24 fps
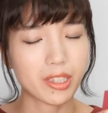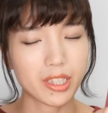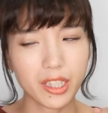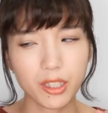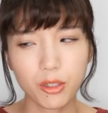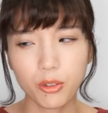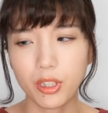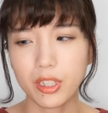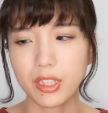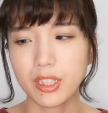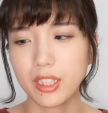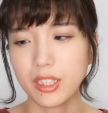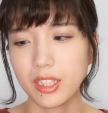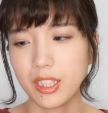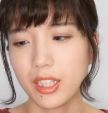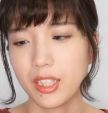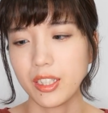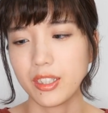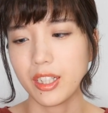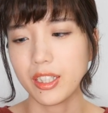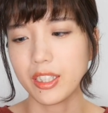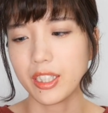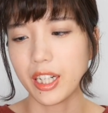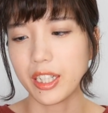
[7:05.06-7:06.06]
あね、こうやってね
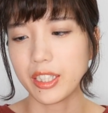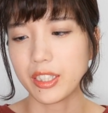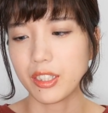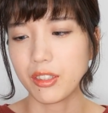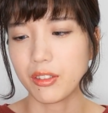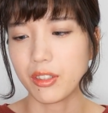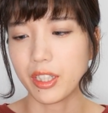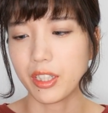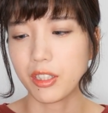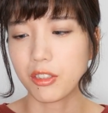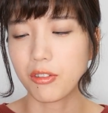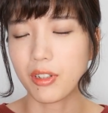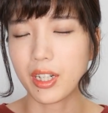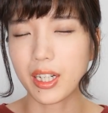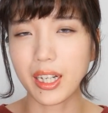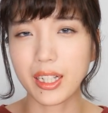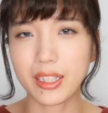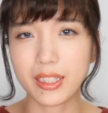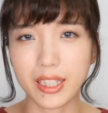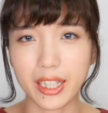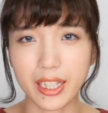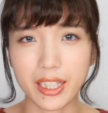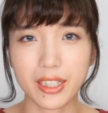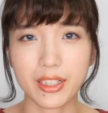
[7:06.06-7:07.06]
何入ってるかよくわか
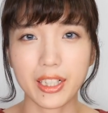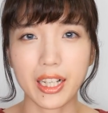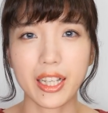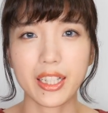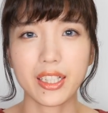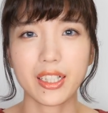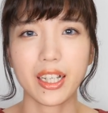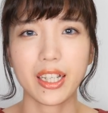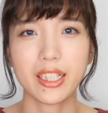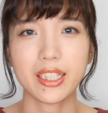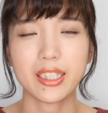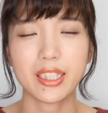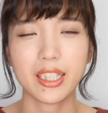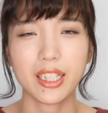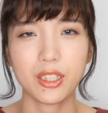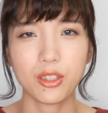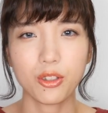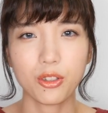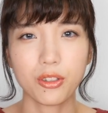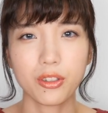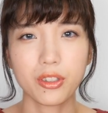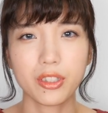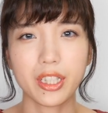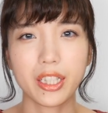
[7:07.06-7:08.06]
んない海外製
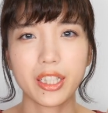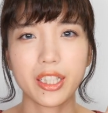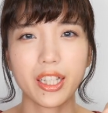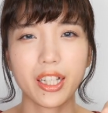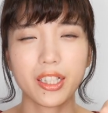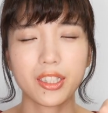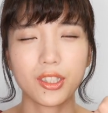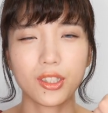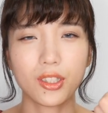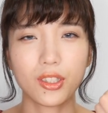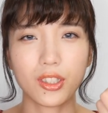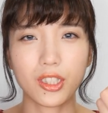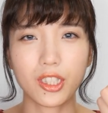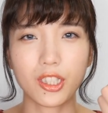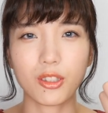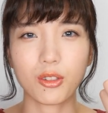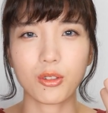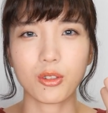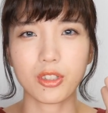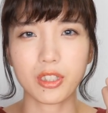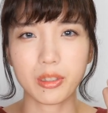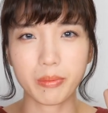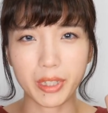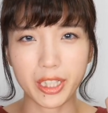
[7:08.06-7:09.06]
の激安すぎる
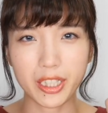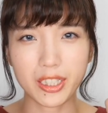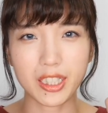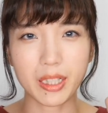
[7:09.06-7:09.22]
コスメ、